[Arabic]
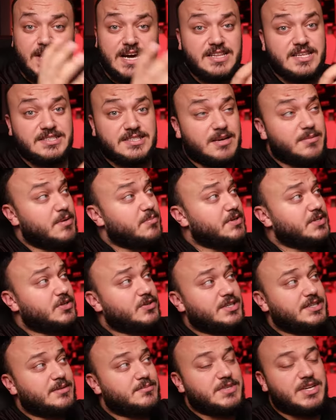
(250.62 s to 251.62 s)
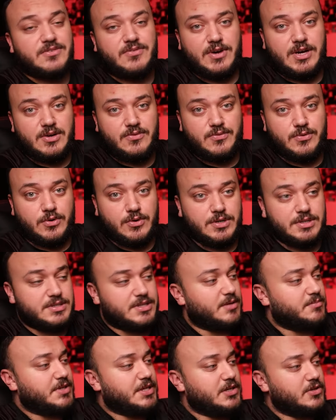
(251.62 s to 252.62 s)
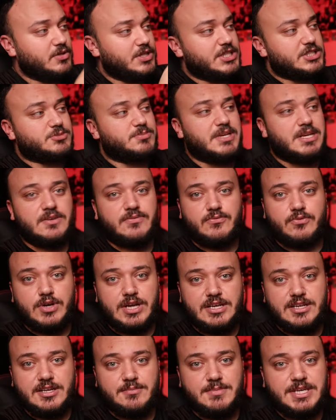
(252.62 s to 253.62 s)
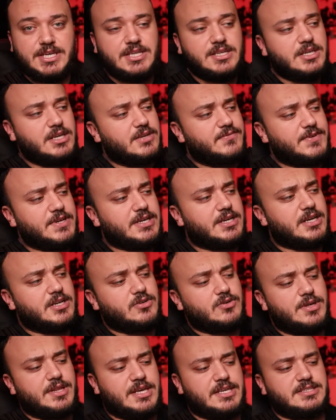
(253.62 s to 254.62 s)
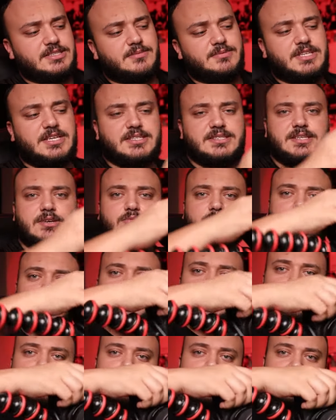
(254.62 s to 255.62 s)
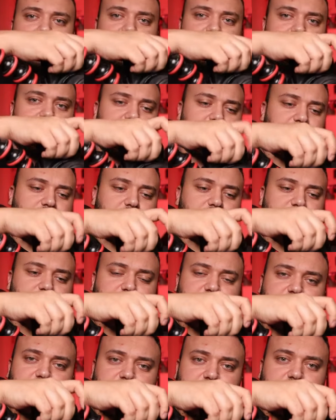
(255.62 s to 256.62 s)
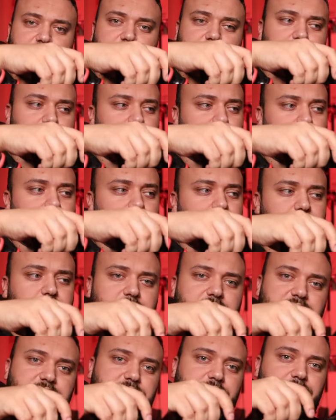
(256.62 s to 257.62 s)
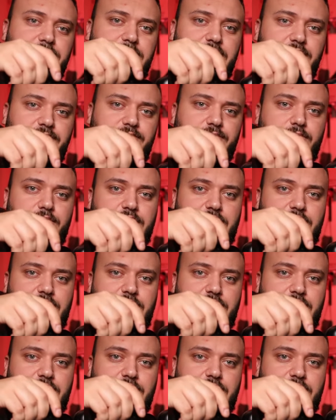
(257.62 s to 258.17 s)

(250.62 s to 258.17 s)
فهذا سبب انه احنا بنرفعه لفوق طب يلو ليش بنلفه لليمين الفكره انه اذا انت بدك تصور بالطول يعني انا اذا بدي امسك الكاميرا بالطول لازم الفه